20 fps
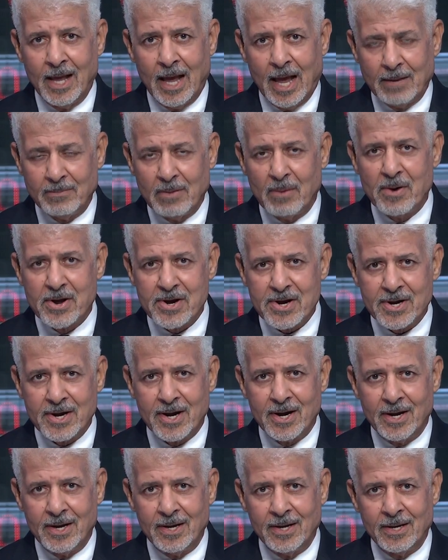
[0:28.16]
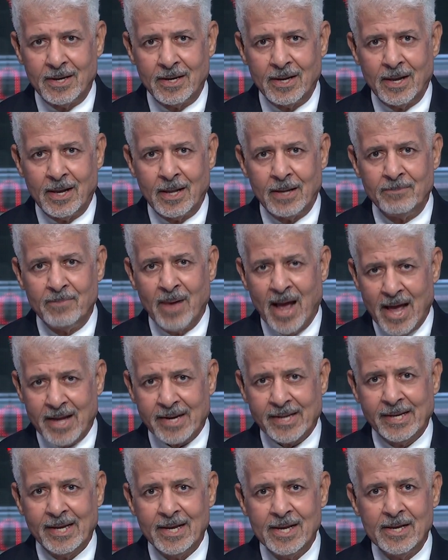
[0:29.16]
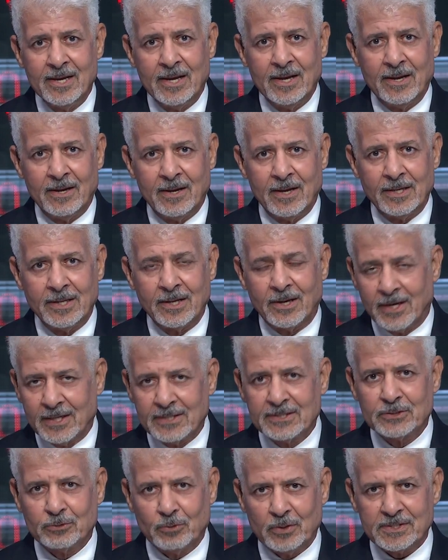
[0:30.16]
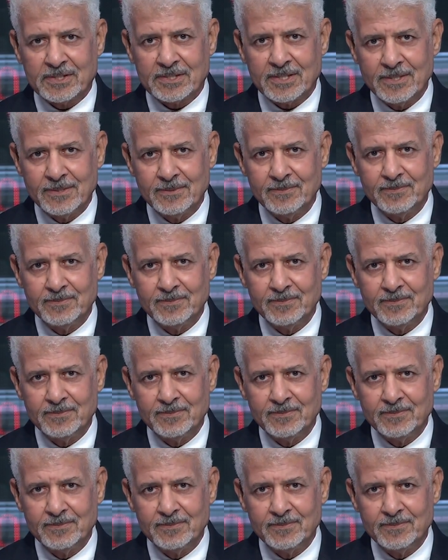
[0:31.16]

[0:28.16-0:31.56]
الممر آه، البحري آه، لقناة السويس